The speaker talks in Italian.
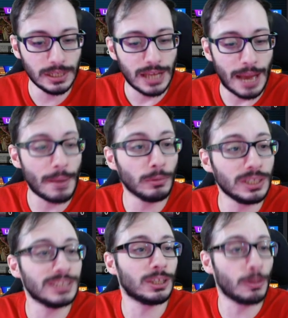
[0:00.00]
abbiamo
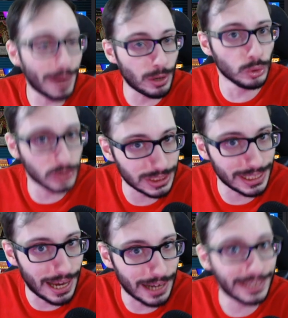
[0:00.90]
utilizzato
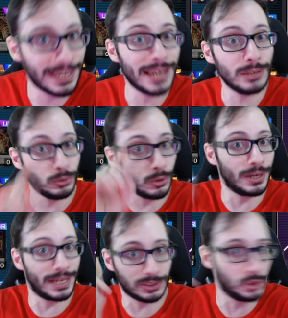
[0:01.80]
Bagusca che in
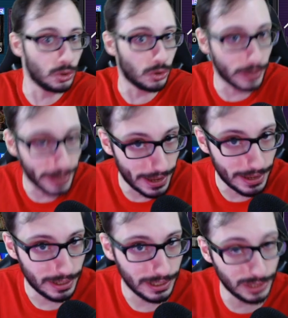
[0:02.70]

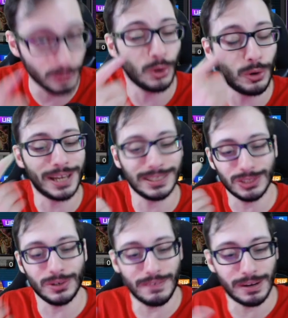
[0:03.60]
un'occasione in
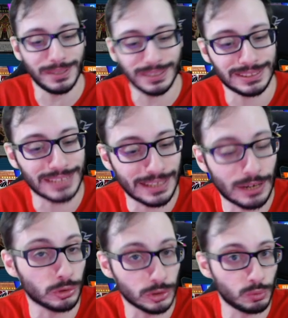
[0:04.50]
un'occasione veramente stata
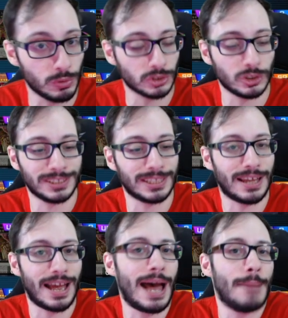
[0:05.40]
contro Sword è
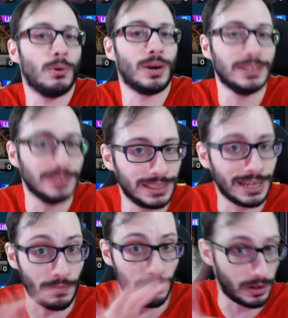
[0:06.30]
stata
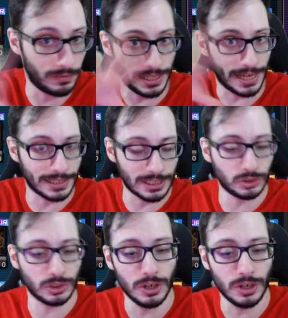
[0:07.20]
apocalittica, vi farò vedere adesso